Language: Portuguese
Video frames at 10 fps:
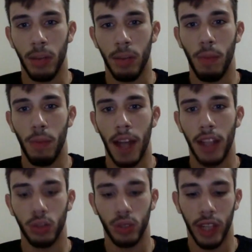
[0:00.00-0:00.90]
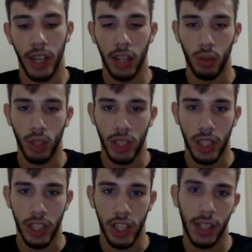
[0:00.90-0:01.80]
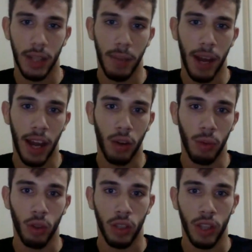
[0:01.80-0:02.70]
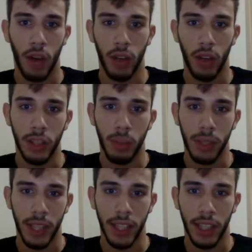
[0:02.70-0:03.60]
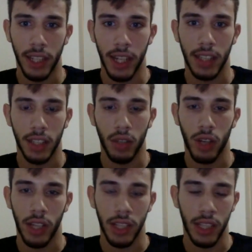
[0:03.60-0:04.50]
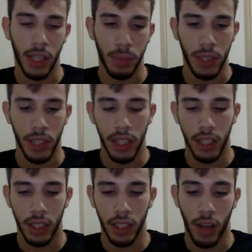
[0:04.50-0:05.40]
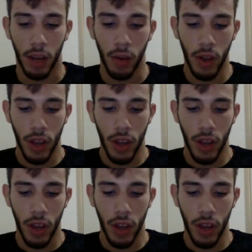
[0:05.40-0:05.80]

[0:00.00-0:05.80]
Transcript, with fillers: Boa parte dos treinadores ali já trabalharam com o Minotauro, eles têm uma certa ligação, né? As equipes dele e tal.